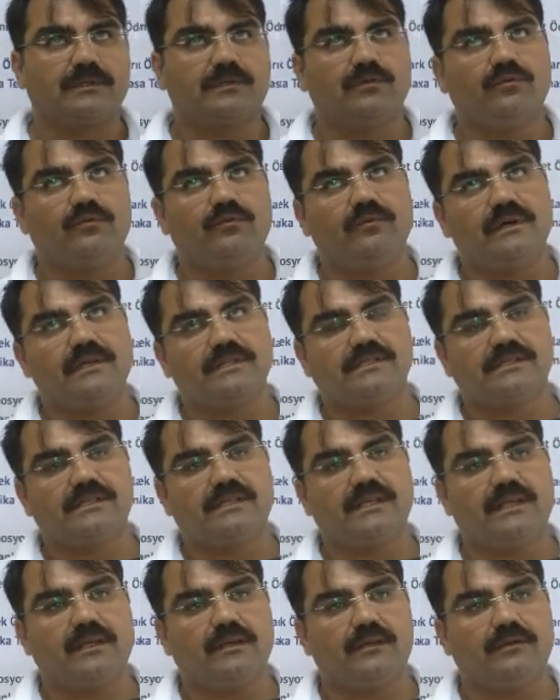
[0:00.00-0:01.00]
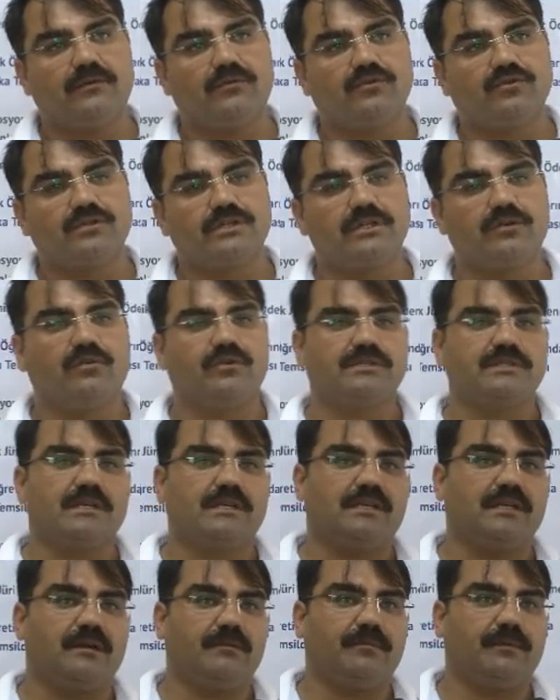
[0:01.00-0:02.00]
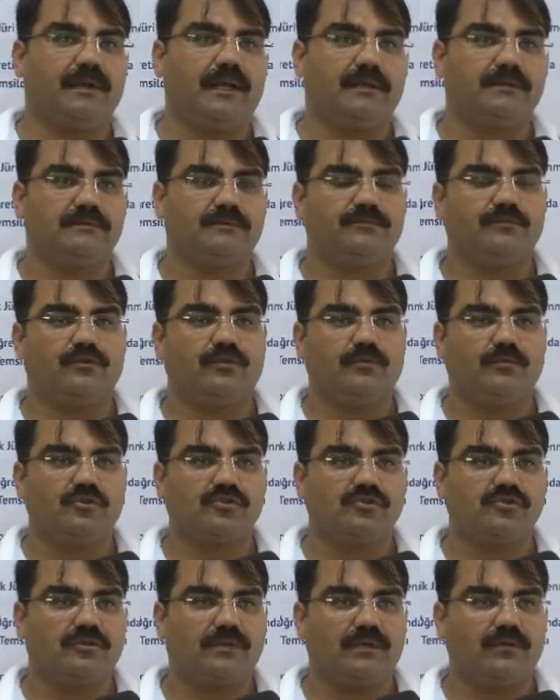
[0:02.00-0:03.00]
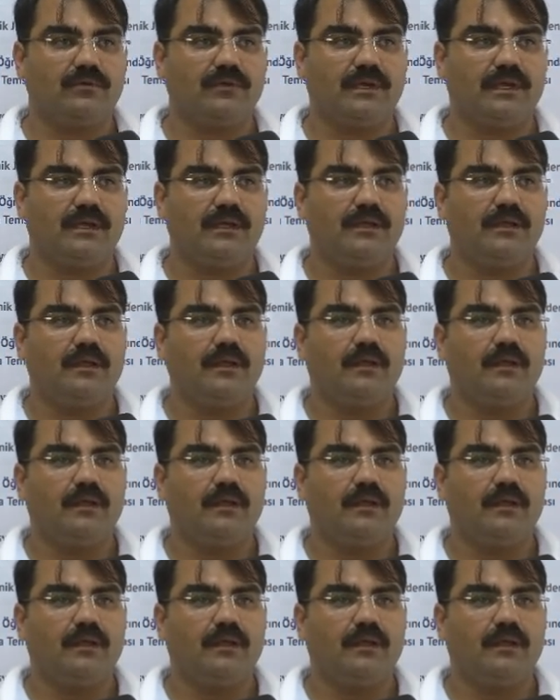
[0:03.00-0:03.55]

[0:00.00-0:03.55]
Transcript: üniversitede 3 yıl önceki yapılan promosyona göre